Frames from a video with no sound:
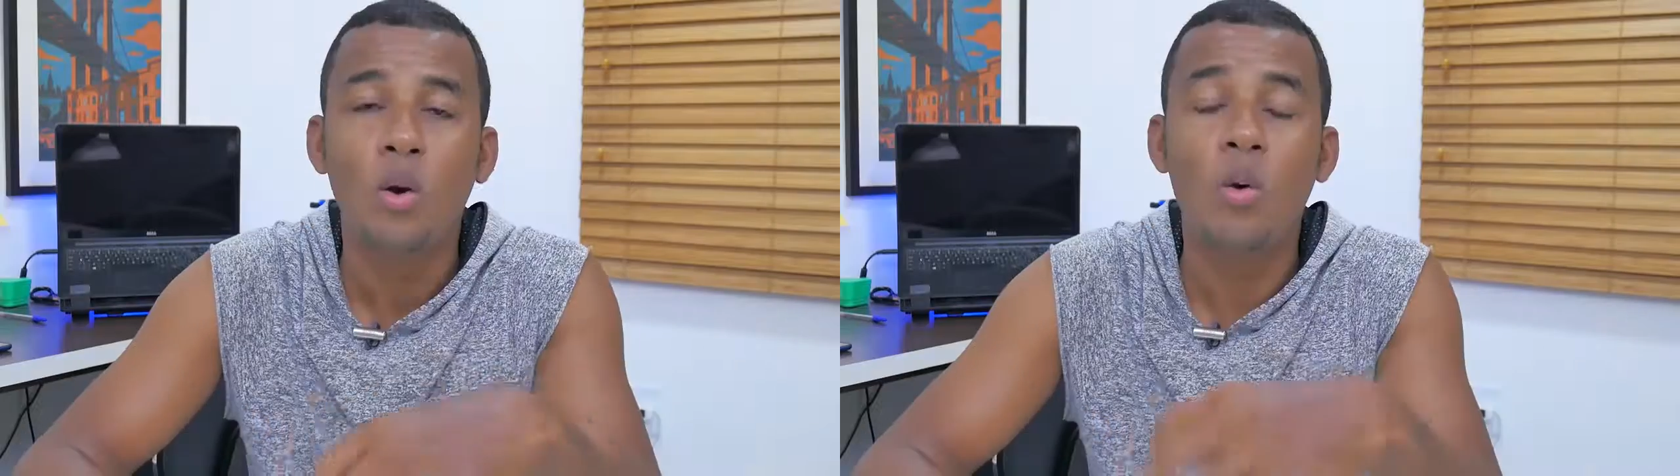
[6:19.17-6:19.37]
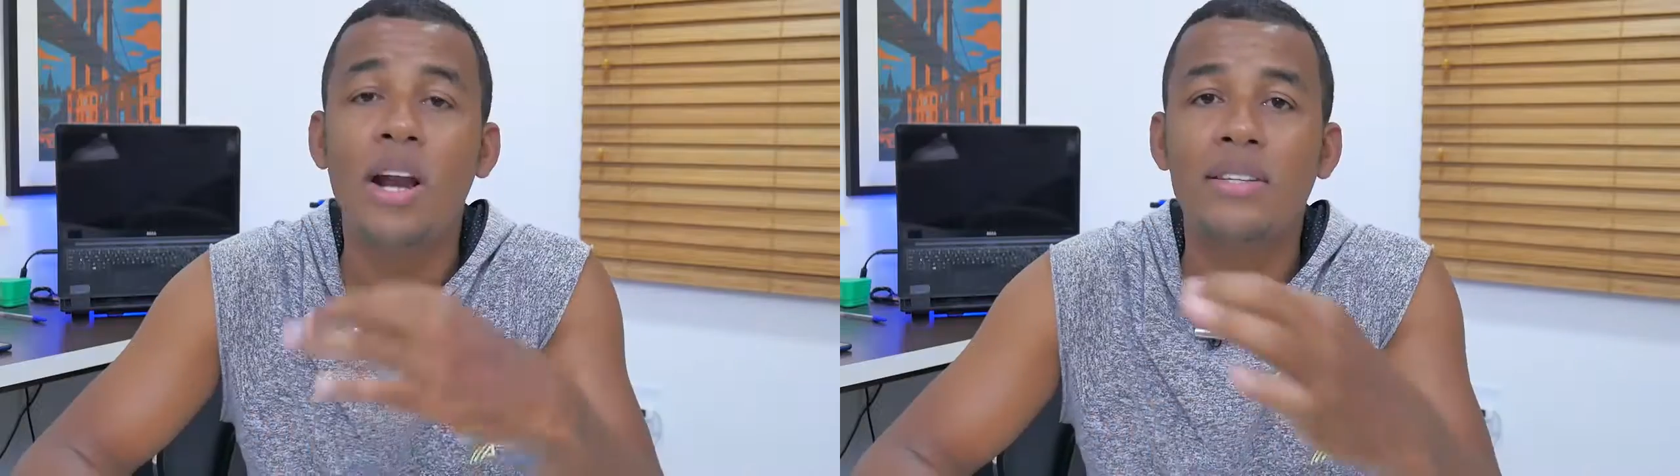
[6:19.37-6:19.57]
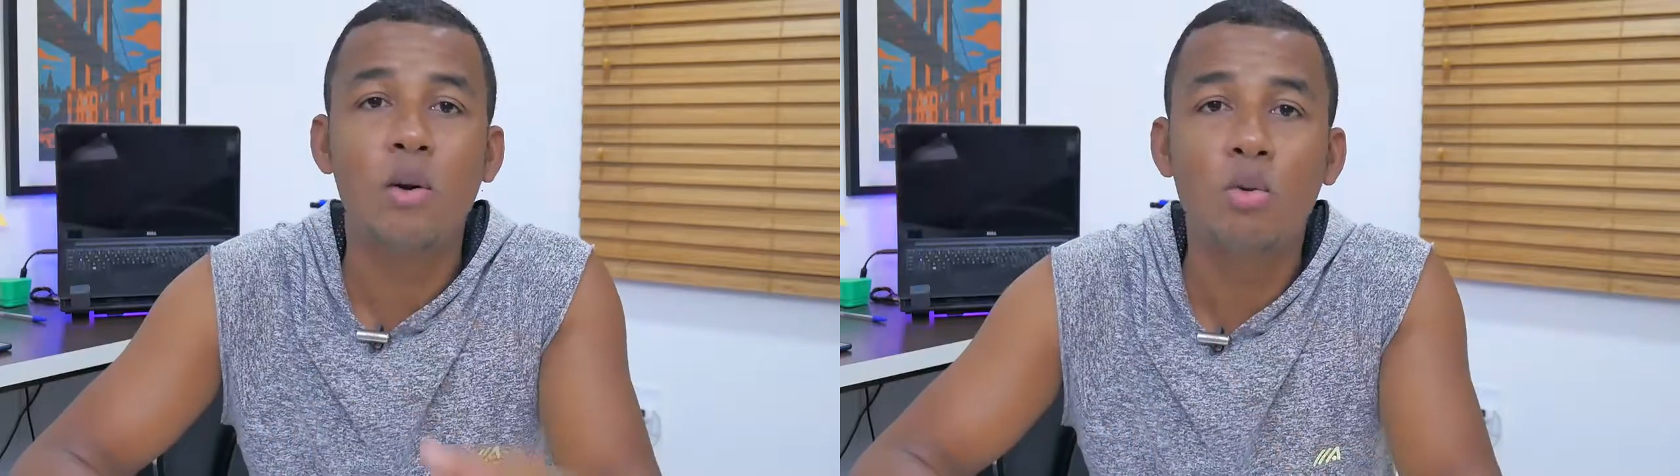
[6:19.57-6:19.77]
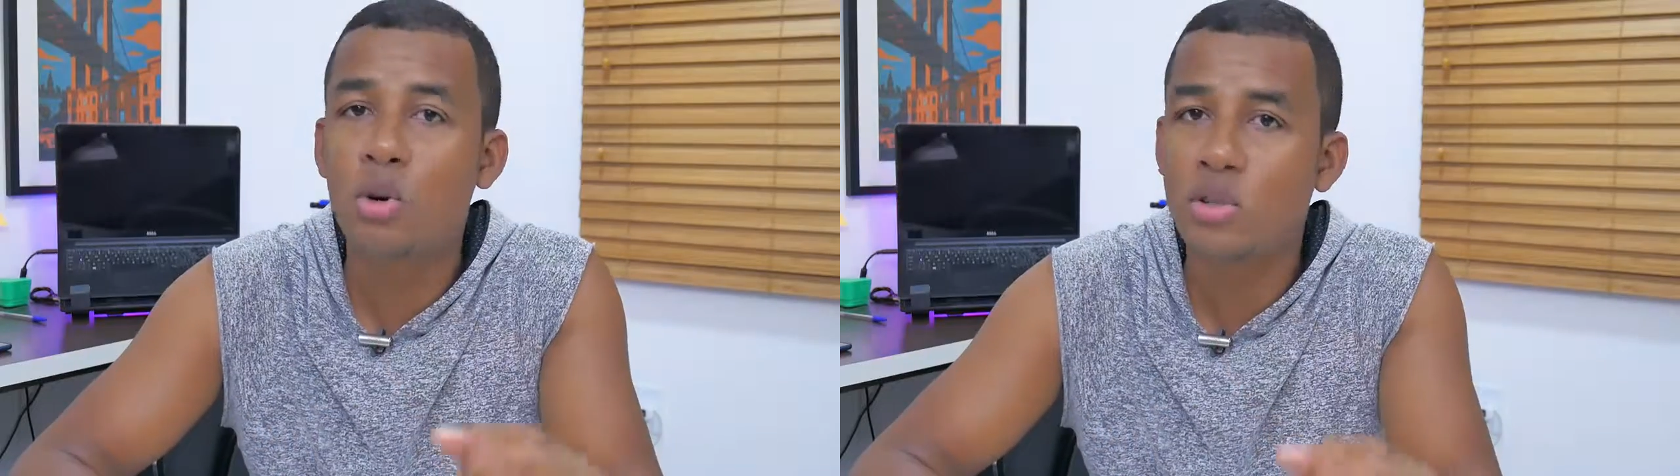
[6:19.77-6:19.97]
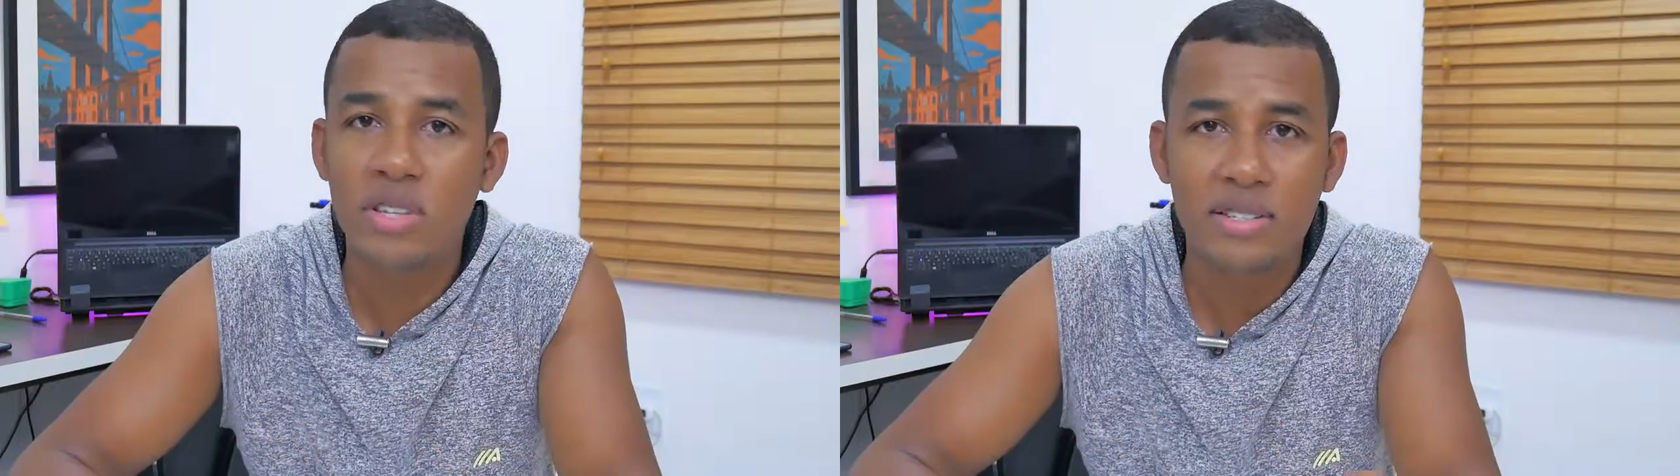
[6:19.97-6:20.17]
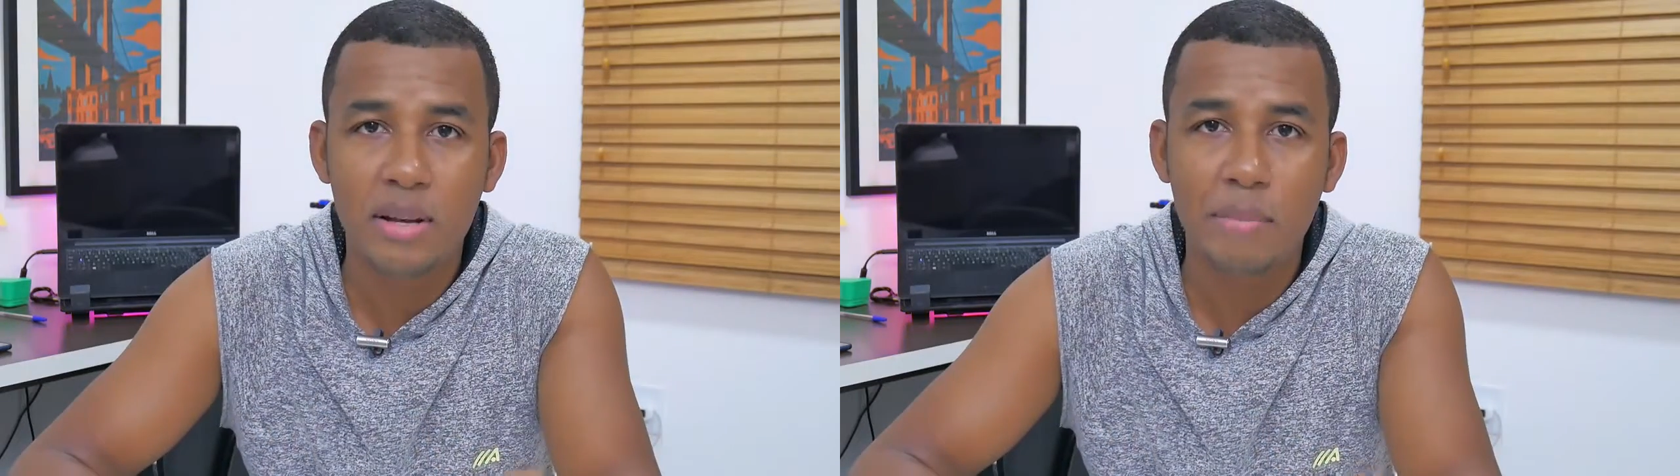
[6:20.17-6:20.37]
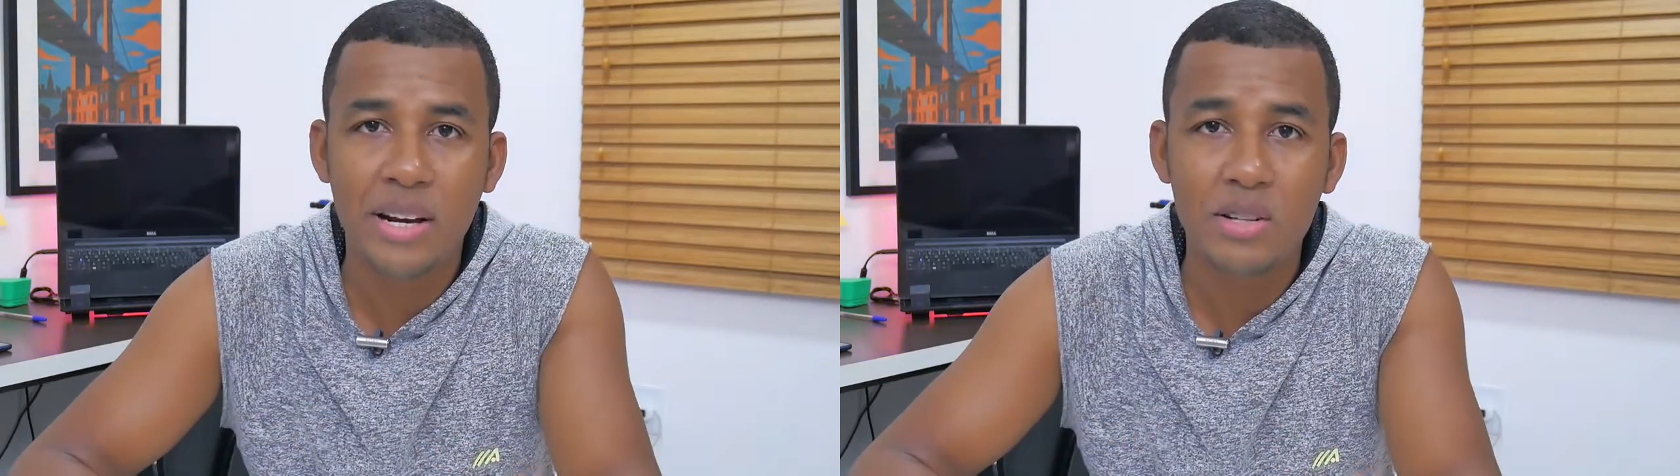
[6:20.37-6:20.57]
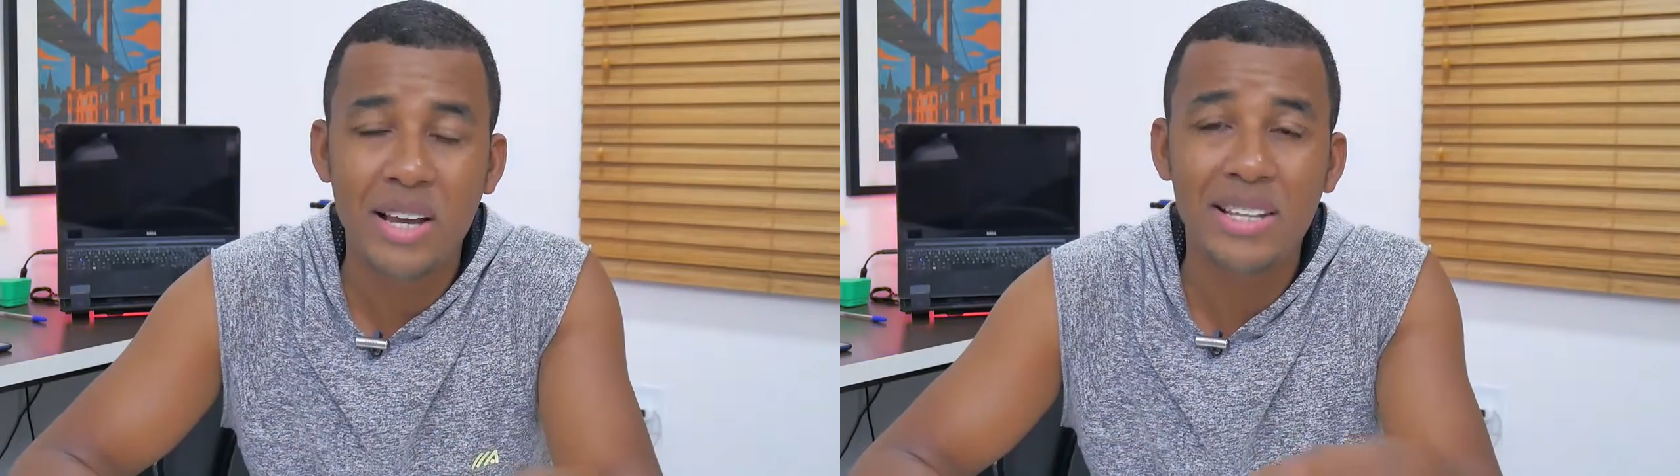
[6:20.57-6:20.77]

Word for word: Com relação ao custo desses aparelhos,